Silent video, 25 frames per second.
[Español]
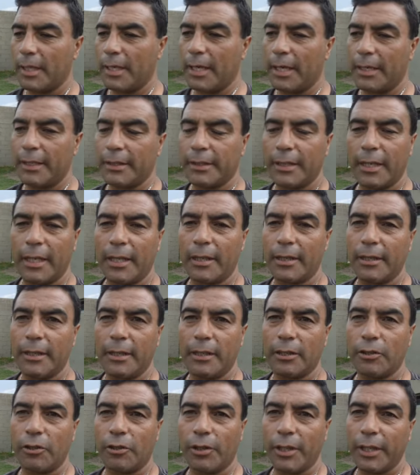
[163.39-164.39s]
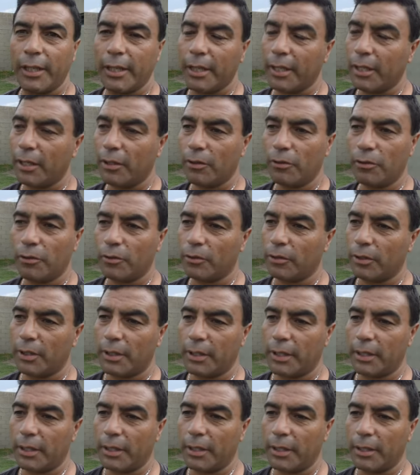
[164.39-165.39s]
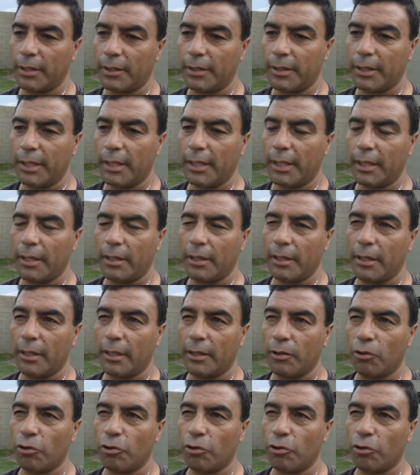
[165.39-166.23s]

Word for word: la entrada en el torneo, eh, eh,